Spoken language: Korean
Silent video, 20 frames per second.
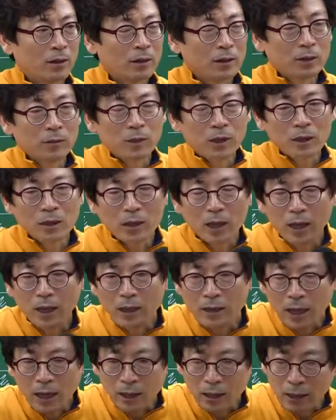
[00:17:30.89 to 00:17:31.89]
지금 여기 세
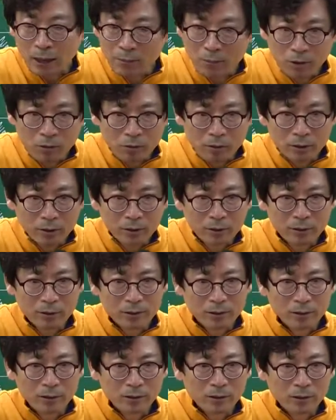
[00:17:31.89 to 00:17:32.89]
개 다 하나도 안 배웠거든?
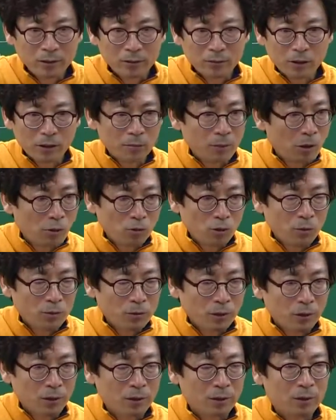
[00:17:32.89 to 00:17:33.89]
이런 배운 거
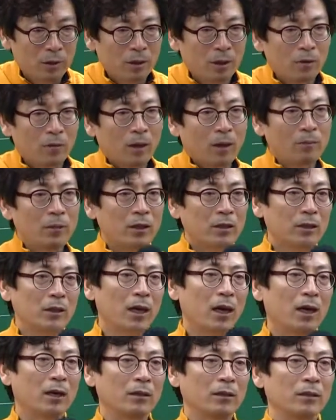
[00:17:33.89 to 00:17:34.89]
없어. 환매
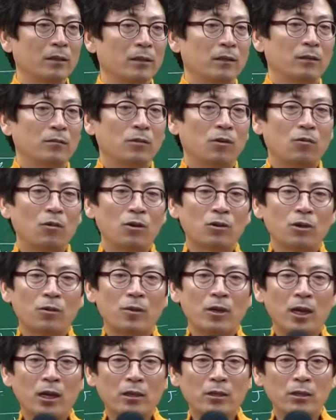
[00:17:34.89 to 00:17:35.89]
특약, 뭐
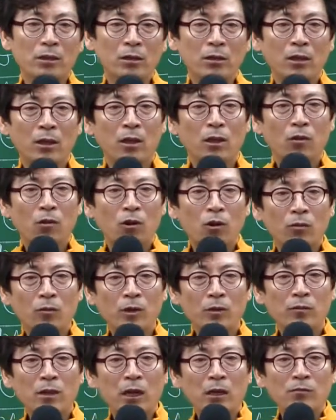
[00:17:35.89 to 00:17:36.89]
권리소멸 약정,
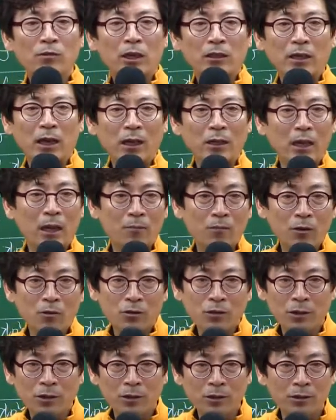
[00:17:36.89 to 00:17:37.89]
공유물 분할금 약정 하나도 안
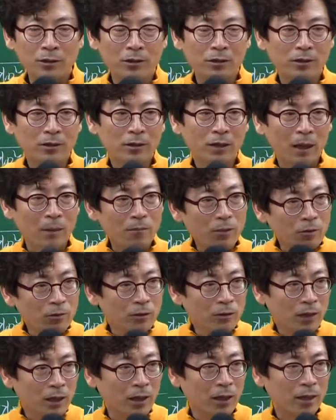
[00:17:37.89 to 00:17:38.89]
배웠어요. 안
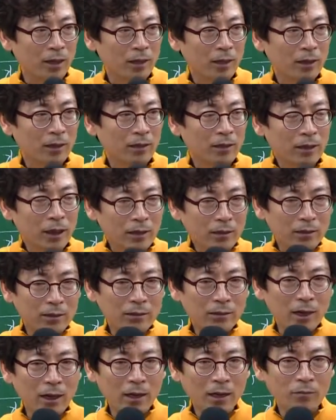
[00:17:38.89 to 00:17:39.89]
배웠는데
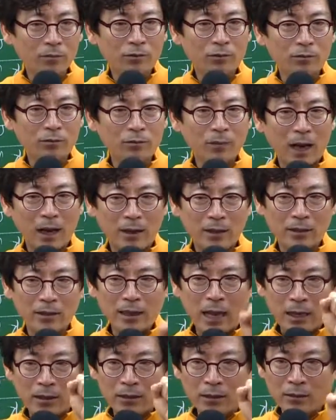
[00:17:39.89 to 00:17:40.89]
여하튼 간에 무슨 말에서
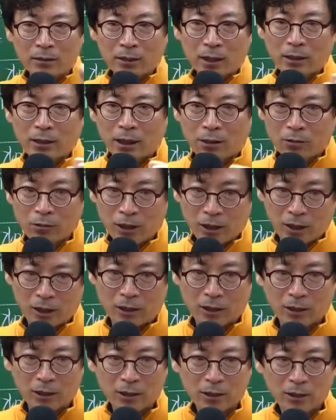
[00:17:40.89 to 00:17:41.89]
약정, 특약이
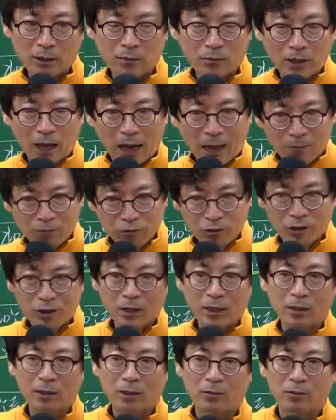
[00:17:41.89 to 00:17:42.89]
나오지? 그럼 다
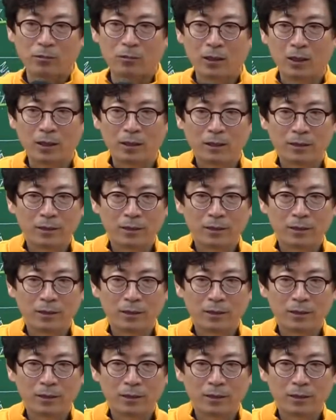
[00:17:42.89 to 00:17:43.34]
부기등기 한다 그러면 돼.